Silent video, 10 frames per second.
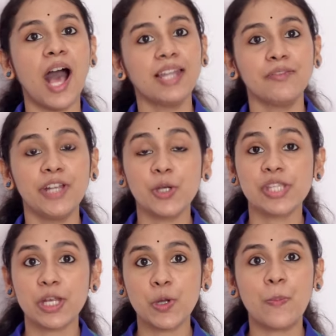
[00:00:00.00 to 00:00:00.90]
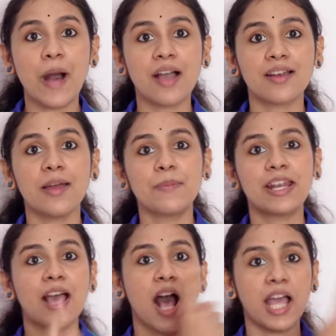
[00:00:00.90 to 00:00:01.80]
அந்த வீடியோஸை இன்னும் பார்க்கல
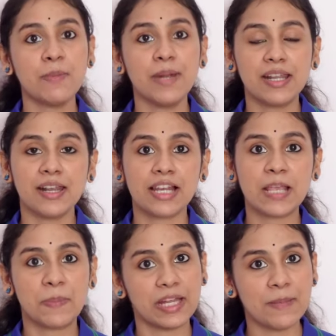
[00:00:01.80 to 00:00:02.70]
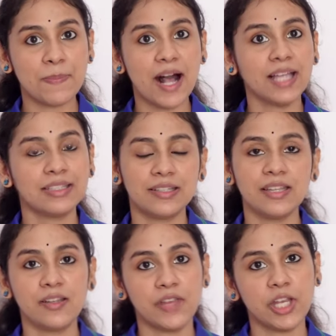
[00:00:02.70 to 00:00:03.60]
அப்படின்னா ஐ பட்டனை கிளிக் பண்ணி பார்த்துட்டு
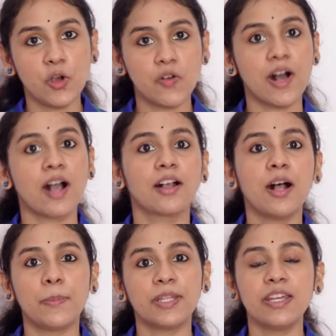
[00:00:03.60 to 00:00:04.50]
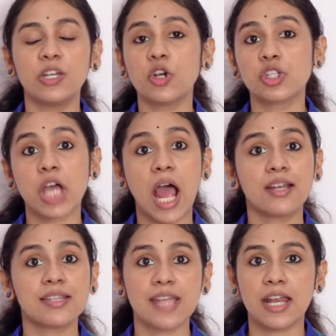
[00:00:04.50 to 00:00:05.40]
இந்த வீடியோக்கு வாங்க அப்போ தான் இன்னும் கொஞ்சம்
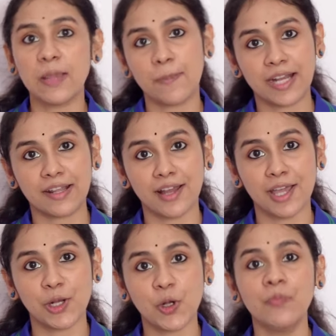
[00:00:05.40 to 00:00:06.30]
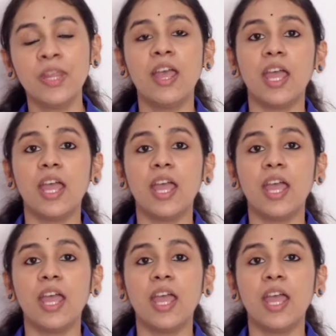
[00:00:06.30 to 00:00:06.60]
அண்டர்ஸ்டாண்டிங் பெட்டராக இருக்கும்